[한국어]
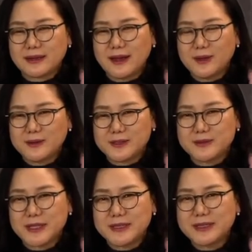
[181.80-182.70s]
하고
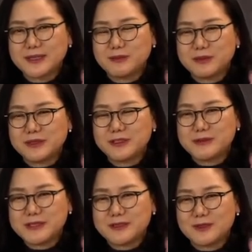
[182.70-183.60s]
있습니다. 특히
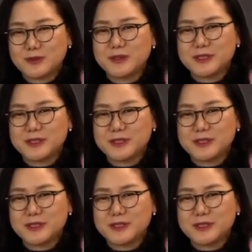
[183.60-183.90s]
북클럽에서는 좀